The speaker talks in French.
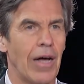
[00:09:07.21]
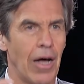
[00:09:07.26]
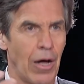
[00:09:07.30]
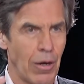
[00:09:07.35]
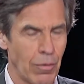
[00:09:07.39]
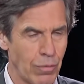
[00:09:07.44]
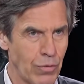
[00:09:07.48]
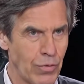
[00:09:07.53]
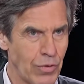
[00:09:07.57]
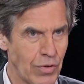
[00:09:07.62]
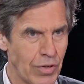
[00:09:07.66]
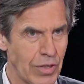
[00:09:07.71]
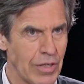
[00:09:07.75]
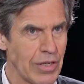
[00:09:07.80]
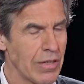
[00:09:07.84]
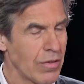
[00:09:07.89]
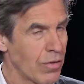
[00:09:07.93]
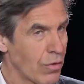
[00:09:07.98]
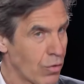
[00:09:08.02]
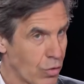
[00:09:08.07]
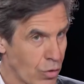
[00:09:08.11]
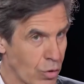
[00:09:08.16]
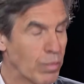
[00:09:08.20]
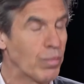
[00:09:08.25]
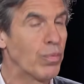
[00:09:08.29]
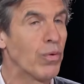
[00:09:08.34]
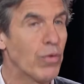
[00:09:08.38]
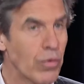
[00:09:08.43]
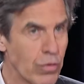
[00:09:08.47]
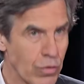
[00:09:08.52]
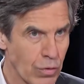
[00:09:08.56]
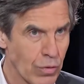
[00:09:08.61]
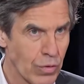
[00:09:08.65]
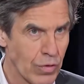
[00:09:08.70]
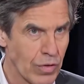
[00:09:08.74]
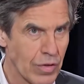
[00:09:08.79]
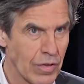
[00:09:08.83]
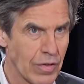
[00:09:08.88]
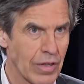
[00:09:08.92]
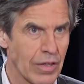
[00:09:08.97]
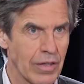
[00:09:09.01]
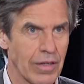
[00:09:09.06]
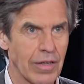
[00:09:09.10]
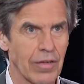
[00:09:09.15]
en musique, se pose
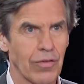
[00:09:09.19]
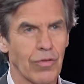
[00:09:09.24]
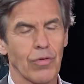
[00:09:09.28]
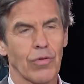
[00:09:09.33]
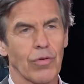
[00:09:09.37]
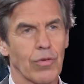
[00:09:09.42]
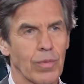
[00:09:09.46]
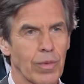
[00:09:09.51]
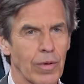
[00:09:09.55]
aussi cette question.